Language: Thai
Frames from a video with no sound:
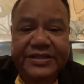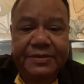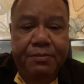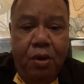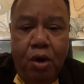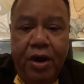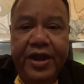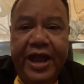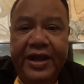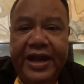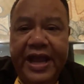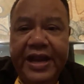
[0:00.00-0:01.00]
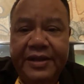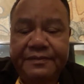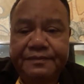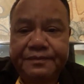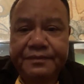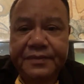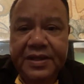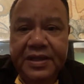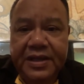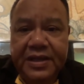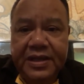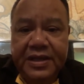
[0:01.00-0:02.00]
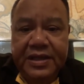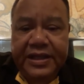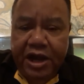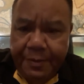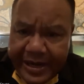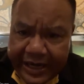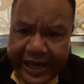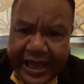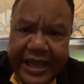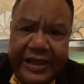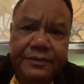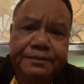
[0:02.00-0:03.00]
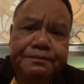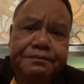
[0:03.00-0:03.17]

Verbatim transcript: จะมองเขาอย่างไรก็ได้นะแต่เขาเป็นนักเลง